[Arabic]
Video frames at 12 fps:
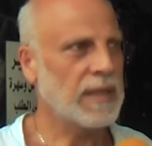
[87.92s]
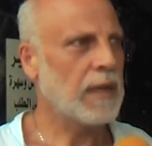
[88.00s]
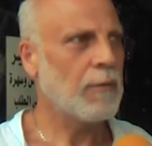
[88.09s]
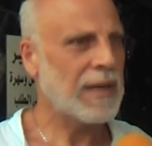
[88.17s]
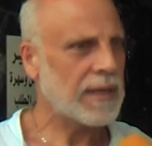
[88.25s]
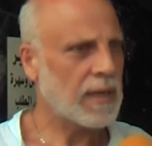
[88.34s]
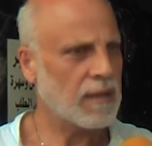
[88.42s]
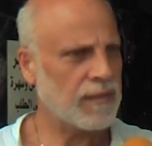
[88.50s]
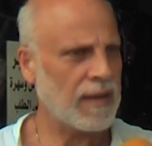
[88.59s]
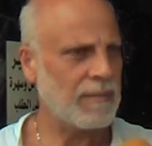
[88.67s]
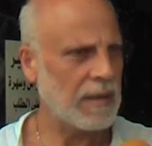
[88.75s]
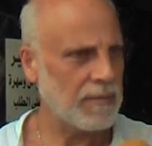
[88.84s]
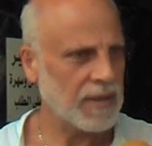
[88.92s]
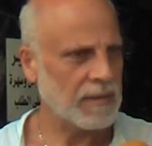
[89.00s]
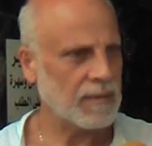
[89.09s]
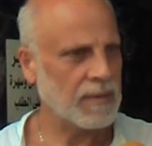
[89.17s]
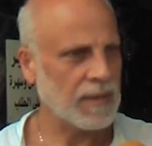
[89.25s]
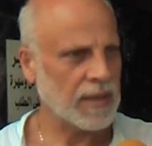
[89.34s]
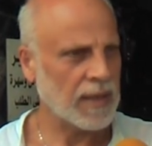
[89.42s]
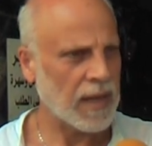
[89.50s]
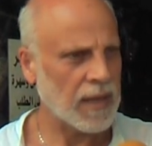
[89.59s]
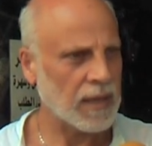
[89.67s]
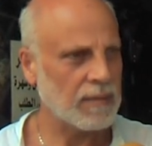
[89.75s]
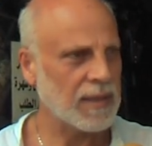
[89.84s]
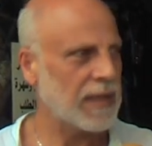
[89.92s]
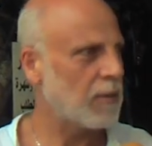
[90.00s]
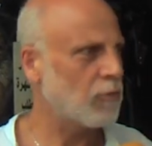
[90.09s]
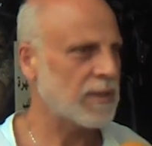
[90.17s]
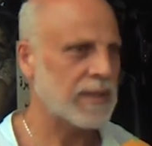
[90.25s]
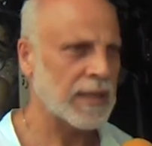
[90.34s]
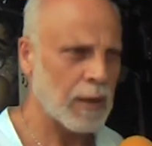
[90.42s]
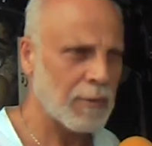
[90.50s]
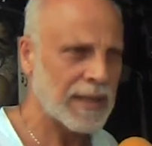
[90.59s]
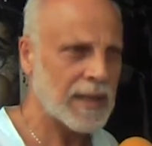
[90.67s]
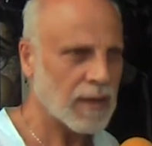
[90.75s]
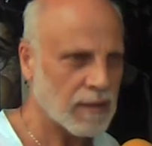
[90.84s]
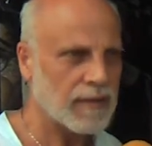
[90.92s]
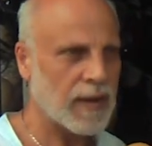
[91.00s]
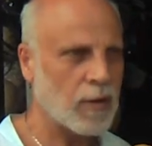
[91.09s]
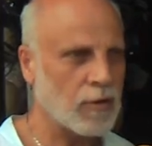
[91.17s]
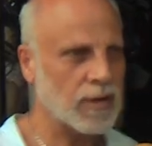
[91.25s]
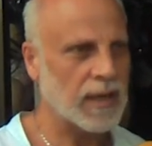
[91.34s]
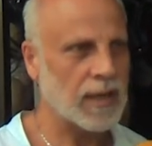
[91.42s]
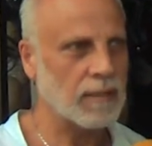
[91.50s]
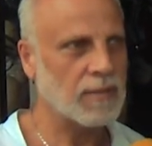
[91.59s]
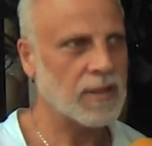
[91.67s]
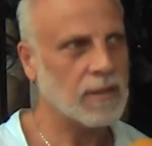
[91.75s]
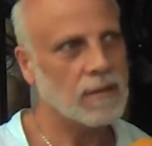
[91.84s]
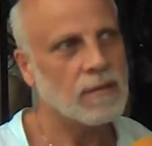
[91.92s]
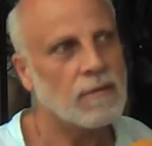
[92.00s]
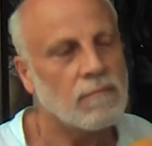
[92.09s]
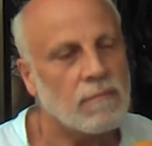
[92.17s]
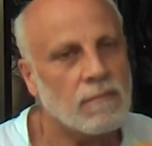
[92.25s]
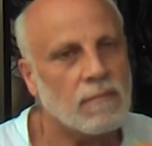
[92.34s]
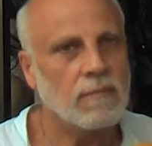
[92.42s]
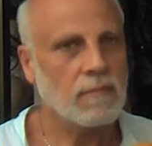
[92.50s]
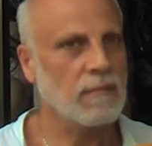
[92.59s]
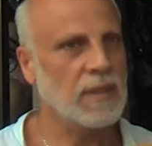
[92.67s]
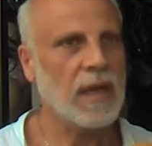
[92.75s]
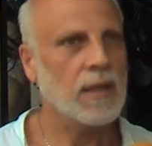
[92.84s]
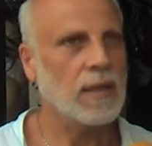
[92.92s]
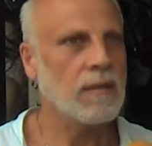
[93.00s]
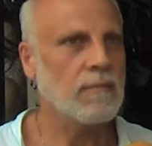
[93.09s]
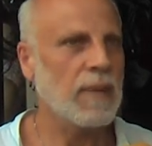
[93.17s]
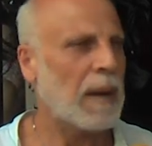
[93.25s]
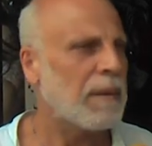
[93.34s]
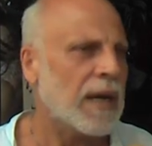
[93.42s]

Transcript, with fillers: يا ويلنا ندفع بالبيت كهرباء يا ويلنا ندفع هون كهرباء يعني عم